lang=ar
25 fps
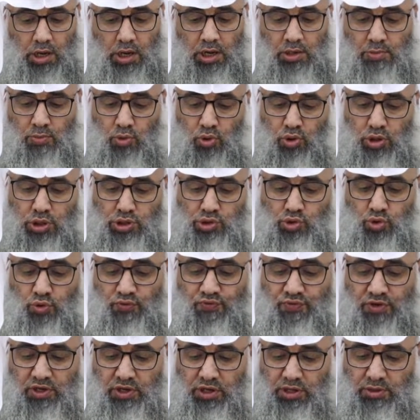المخلص
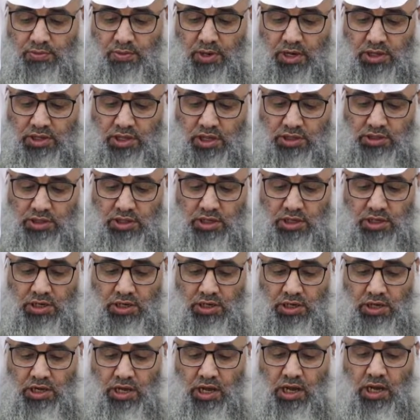في عبادته
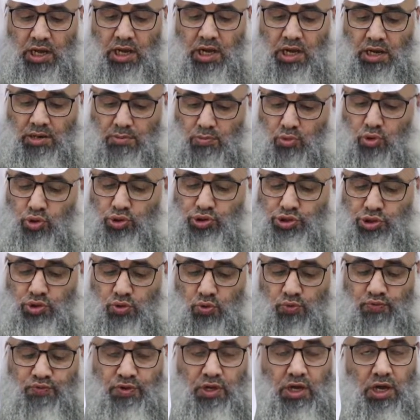لله
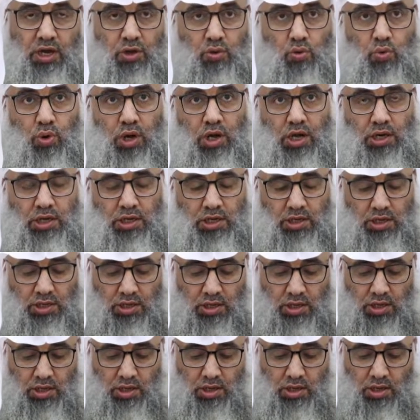المحسن في أقواله
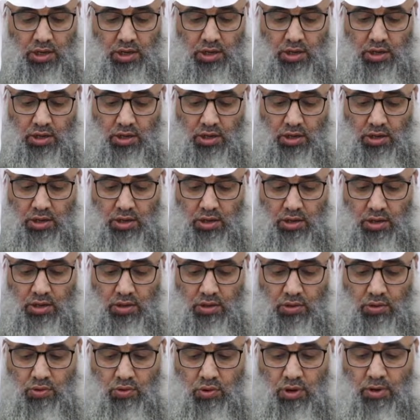
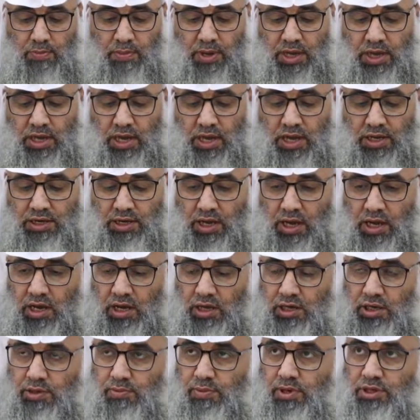وبيان
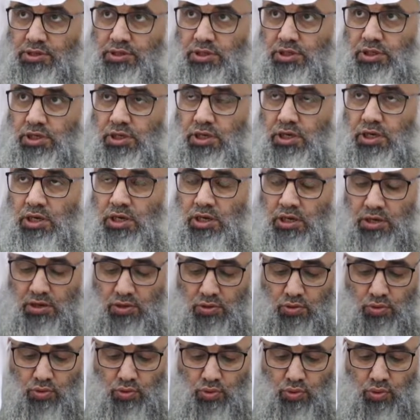عاقبته
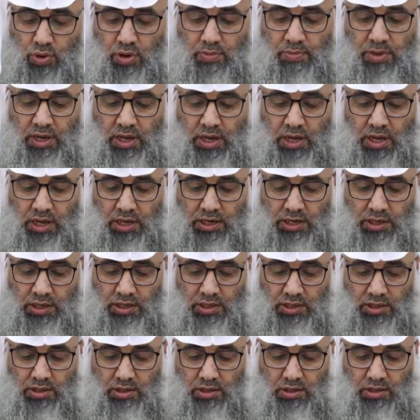ومآله
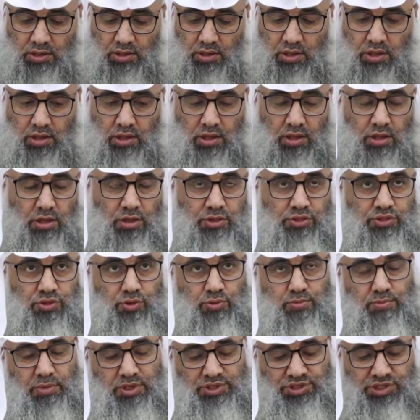
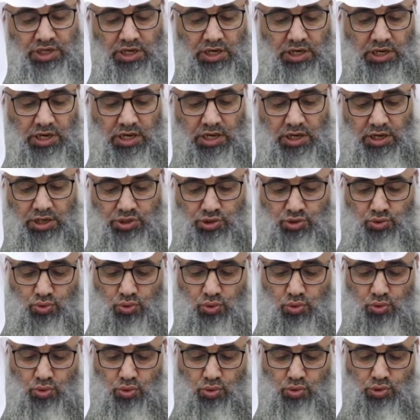ثم سلى
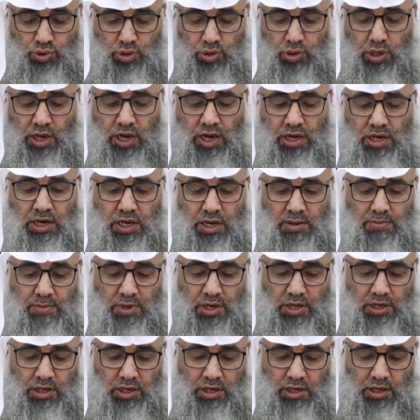رسوله على
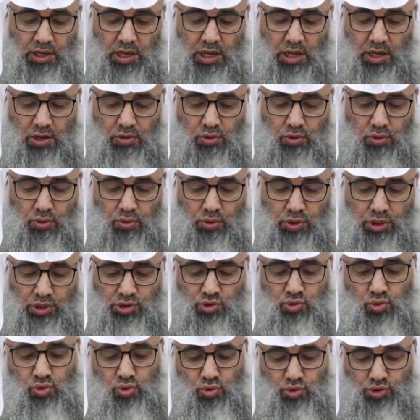ما يلقاه
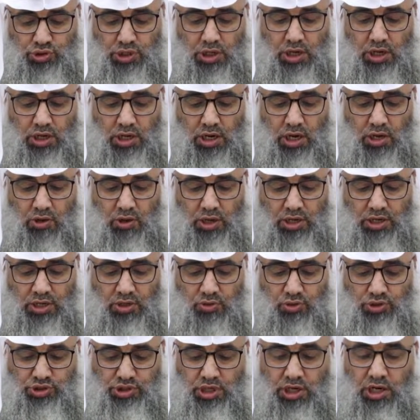رسوله صلى الله
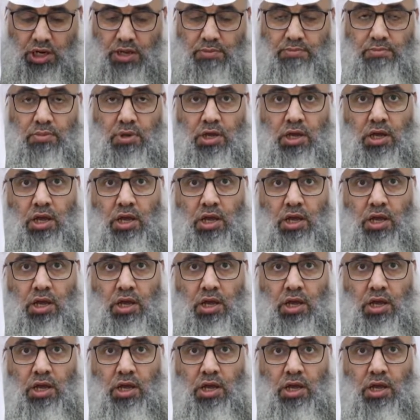عليه وسلم